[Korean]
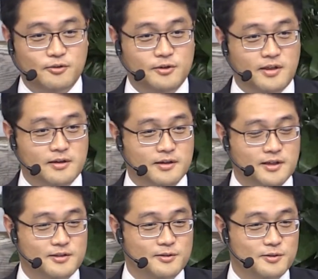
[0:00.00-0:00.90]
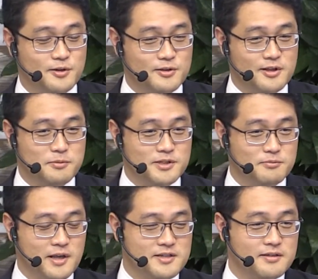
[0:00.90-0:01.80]
눈을 땡그랗게 뜨고 저를 쳐다보시는
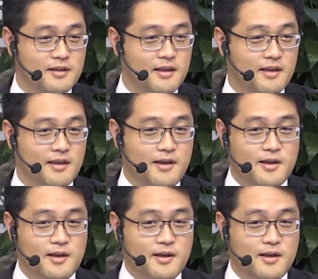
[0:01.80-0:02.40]
분 계신데